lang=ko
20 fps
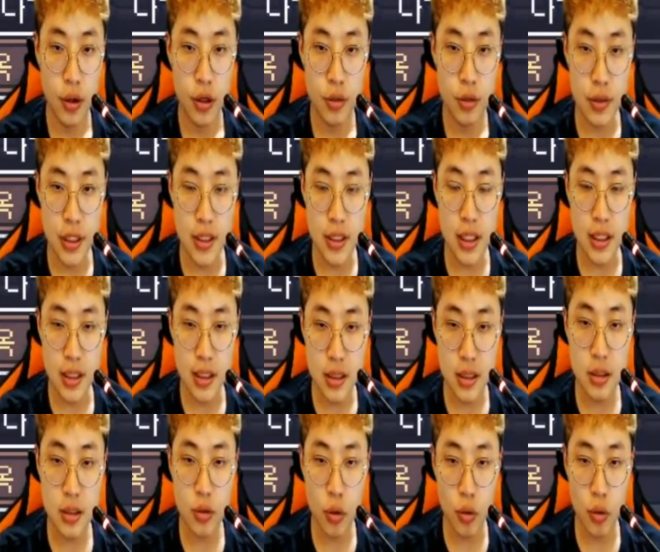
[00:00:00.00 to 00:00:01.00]
그럼 이제
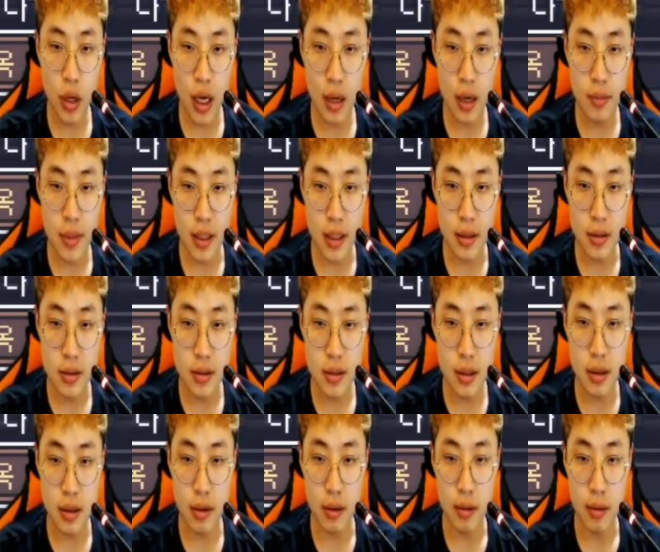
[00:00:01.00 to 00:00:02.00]
2층으로 올라가면 되는
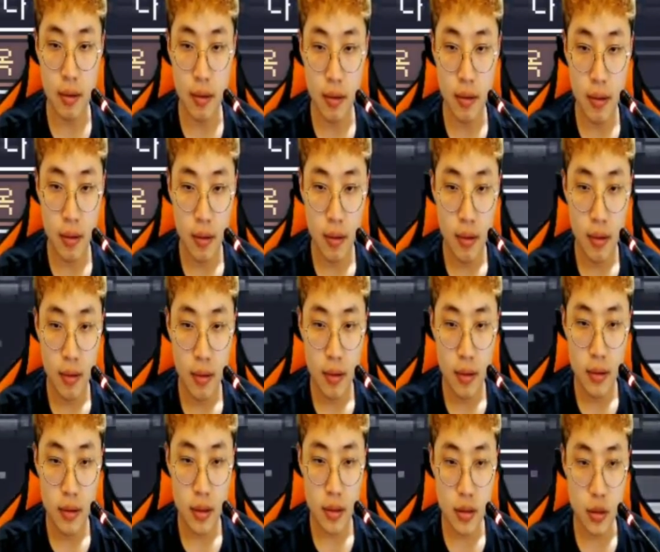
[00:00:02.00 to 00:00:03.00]
거죠?
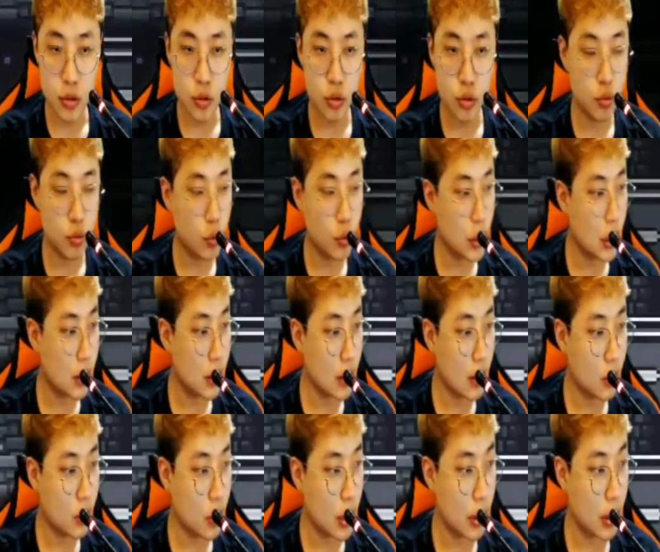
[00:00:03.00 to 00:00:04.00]
일단 저쪽으로 포탈을
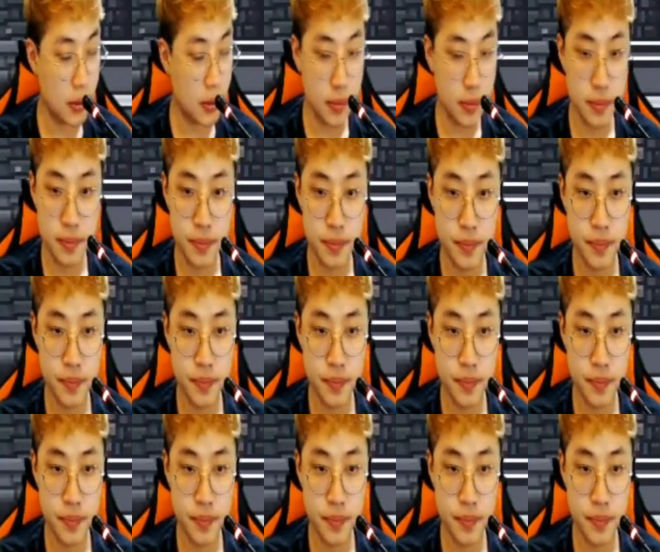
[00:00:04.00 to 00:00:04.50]
타 볼게요.